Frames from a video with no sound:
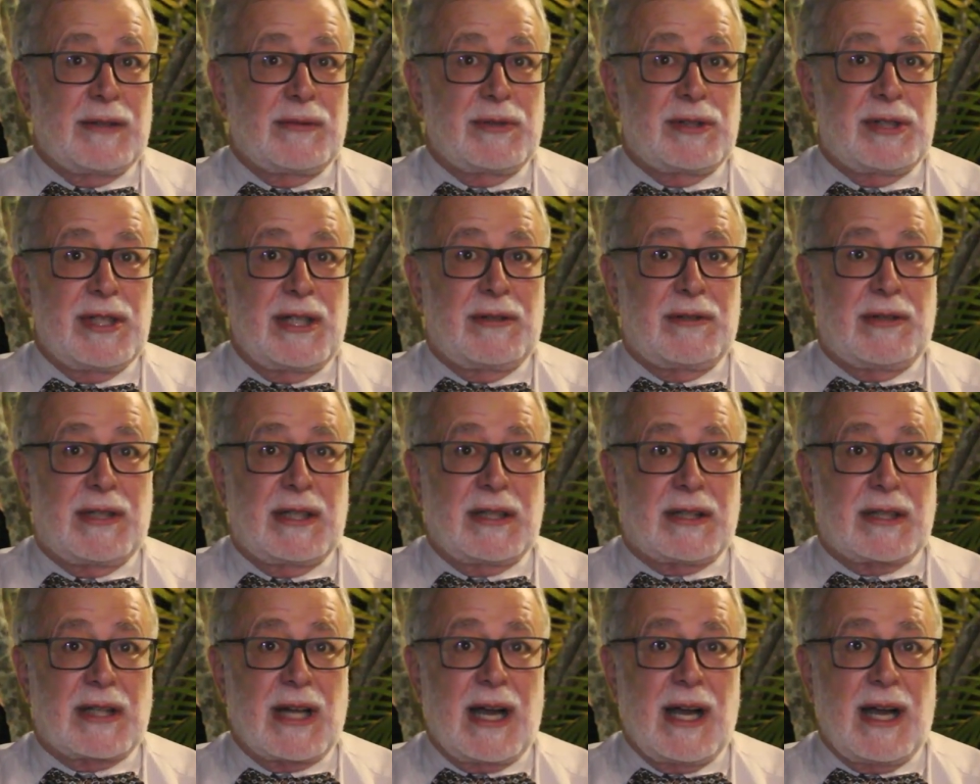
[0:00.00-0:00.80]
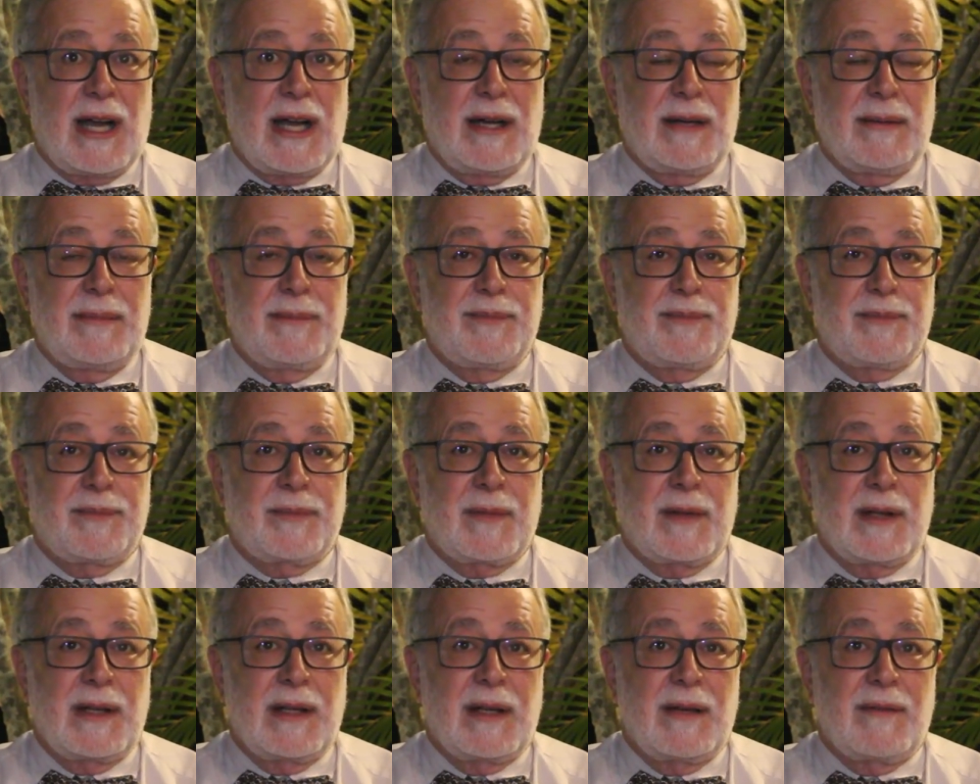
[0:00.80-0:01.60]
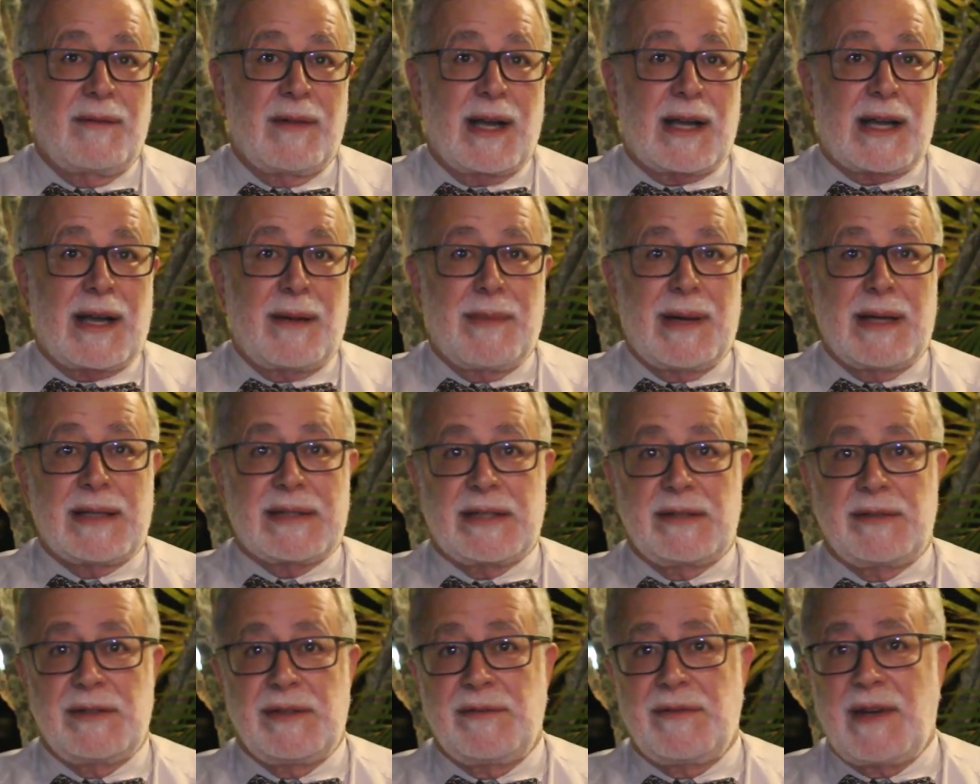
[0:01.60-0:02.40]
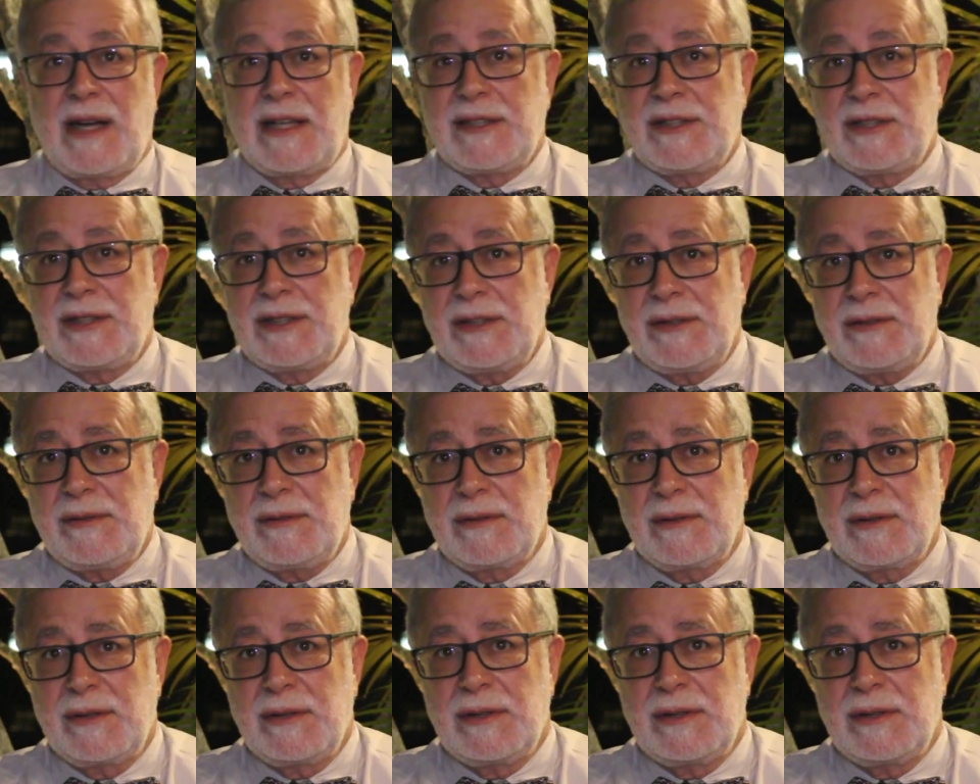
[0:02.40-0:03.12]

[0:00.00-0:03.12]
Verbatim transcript: do jeito que está, vai acabar sendo invadido